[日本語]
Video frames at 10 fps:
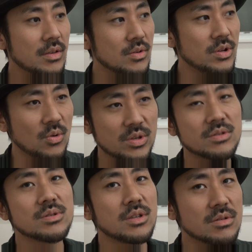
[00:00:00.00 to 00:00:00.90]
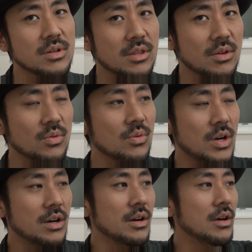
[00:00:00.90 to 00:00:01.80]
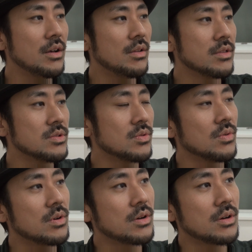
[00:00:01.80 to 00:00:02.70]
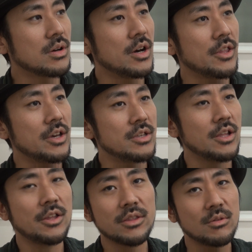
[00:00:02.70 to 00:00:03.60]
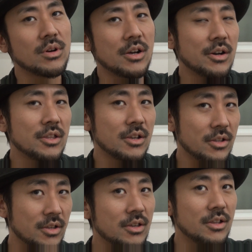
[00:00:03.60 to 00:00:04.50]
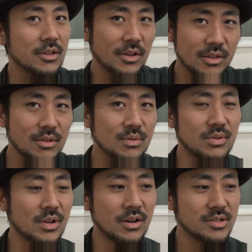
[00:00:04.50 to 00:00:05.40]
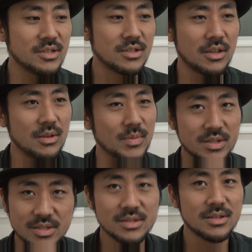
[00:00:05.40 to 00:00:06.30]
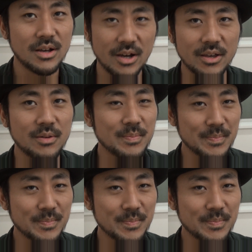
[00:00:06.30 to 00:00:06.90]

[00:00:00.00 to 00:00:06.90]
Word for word: より大きくしていくかってことはちょっと課題だなっていうか考えていかなきゃいけないなっていうふうに感じています。はい